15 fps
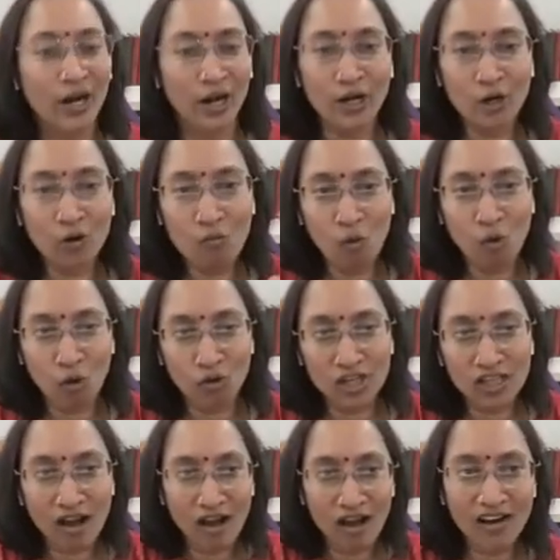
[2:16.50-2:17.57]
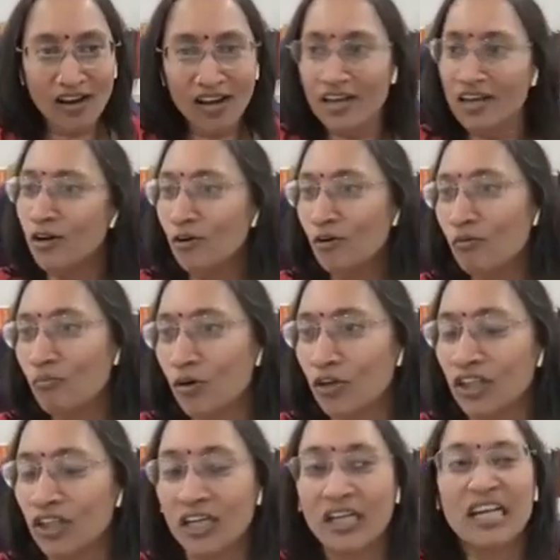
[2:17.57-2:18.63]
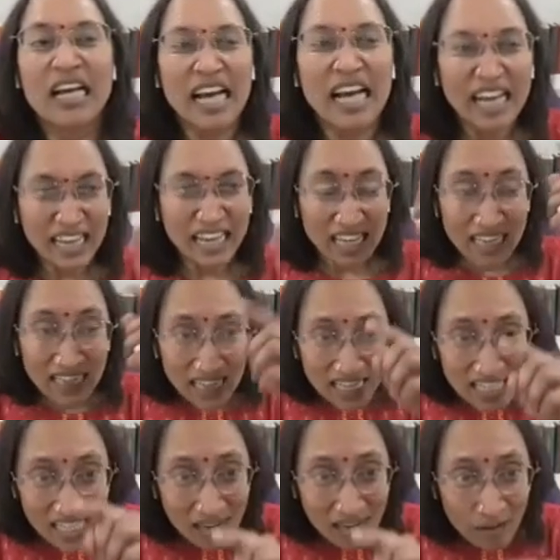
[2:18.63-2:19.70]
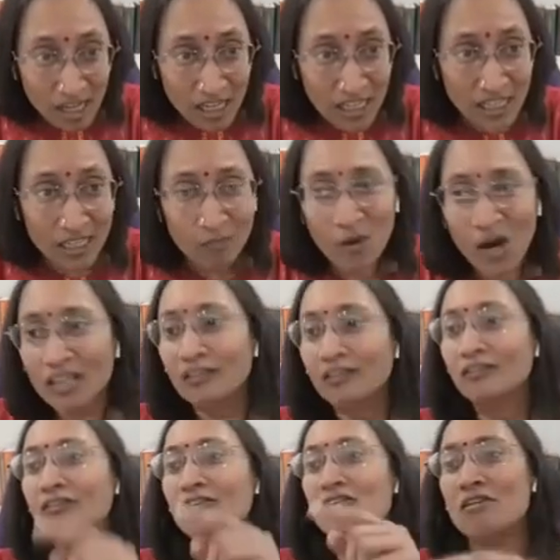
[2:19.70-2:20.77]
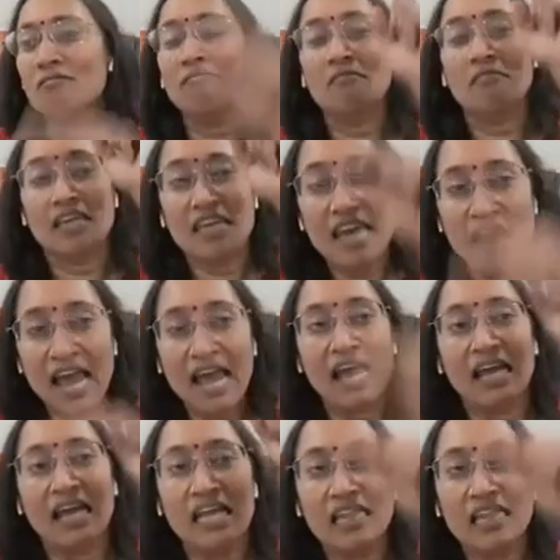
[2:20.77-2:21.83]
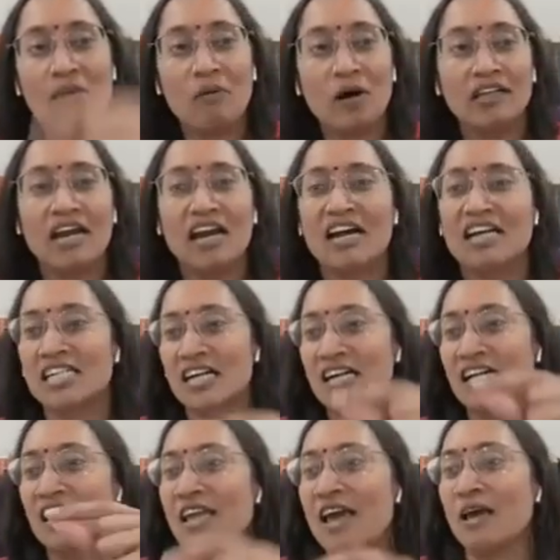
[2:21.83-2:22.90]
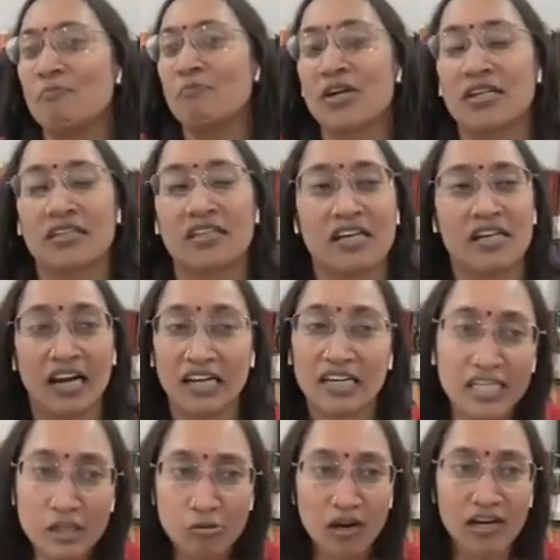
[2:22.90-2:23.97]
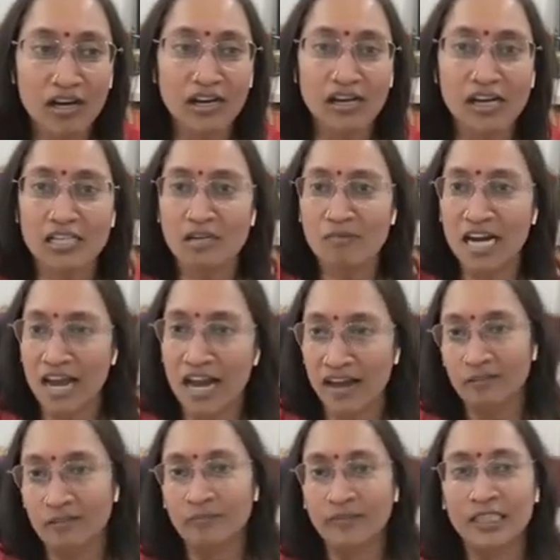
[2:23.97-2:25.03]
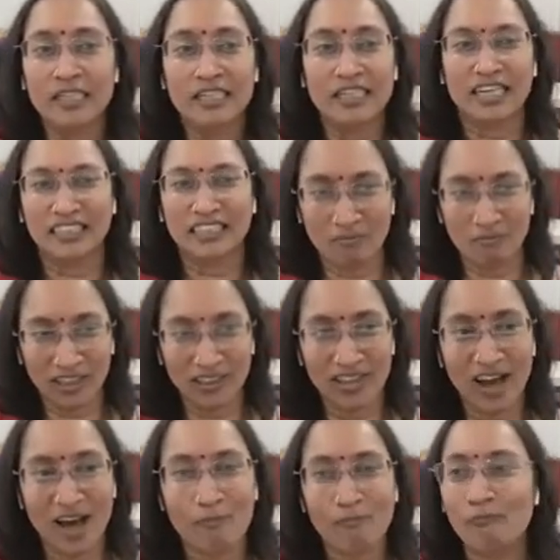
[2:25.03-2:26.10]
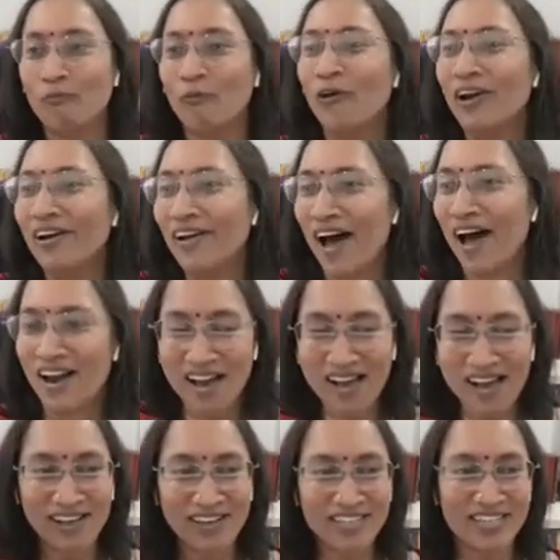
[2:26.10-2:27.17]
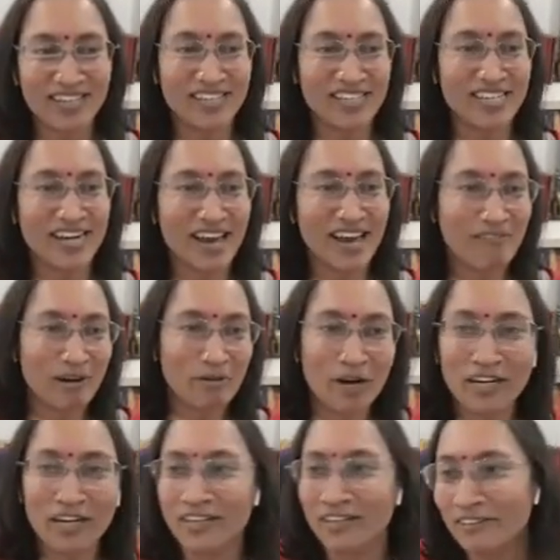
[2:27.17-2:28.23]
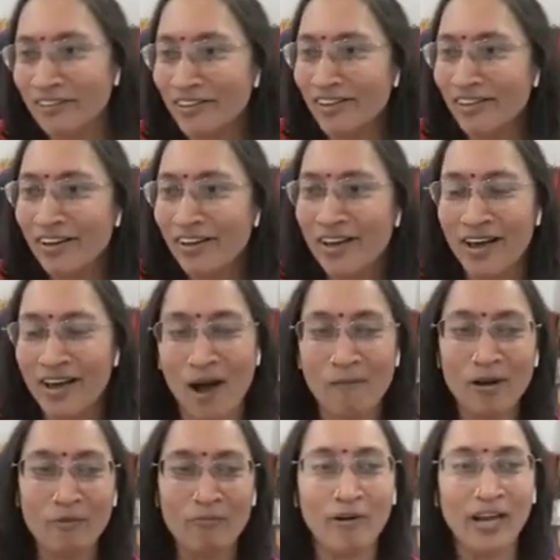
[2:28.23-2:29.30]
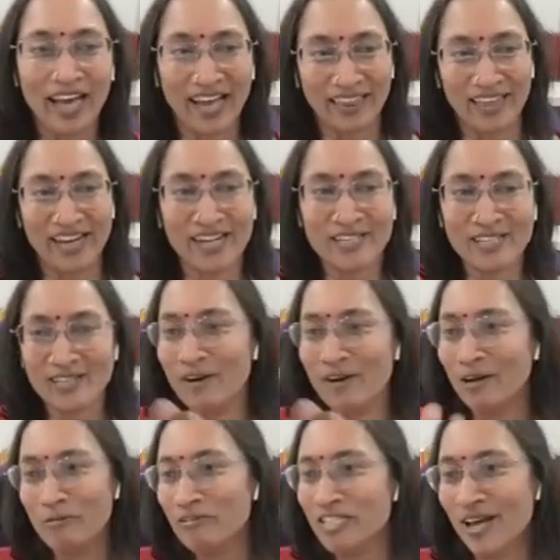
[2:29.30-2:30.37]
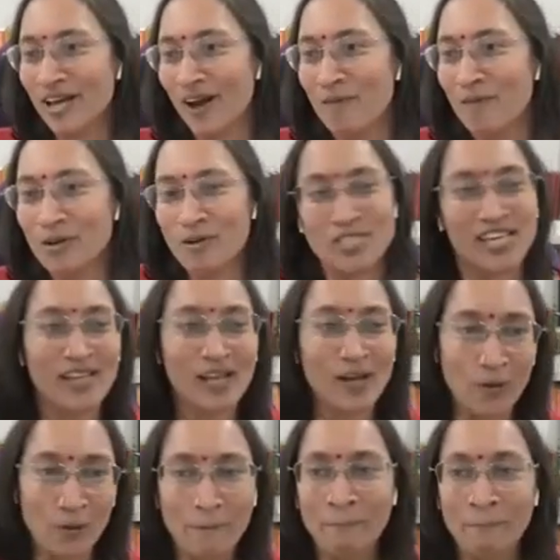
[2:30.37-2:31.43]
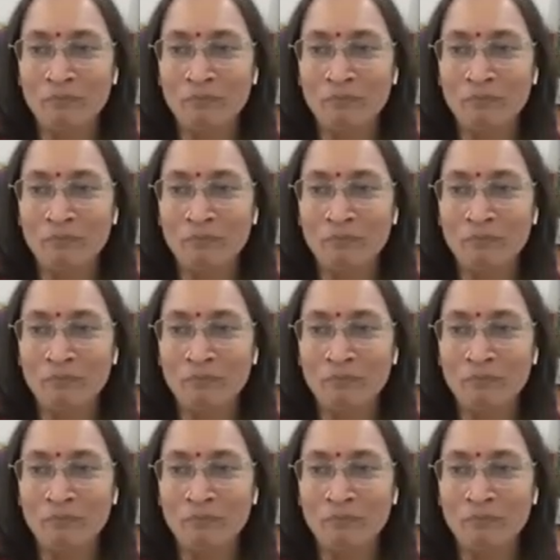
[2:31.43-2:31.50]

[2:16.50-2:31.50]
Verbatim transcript: ரெண்டும் ஒண்ணுதான்னு இருக்கும் பொழுது இந்த ஜீவனுக்கு மாத்திரம் ஏன் இந்த மாதிரி கஷ்டங்கள் ஏற்படுறதுங்கிறார் ஈஸ்வரனுக்கு கஷ்டம் இல்லை கஷ்டம் வந்தார் போல் ஆனா சிரிச்சுண்டே அவர் மாட்டுக்கு வந்து ராமர் போல எத்தனை கஷ்டம் அனுபவிச்சார் ராமரும் சீதையும்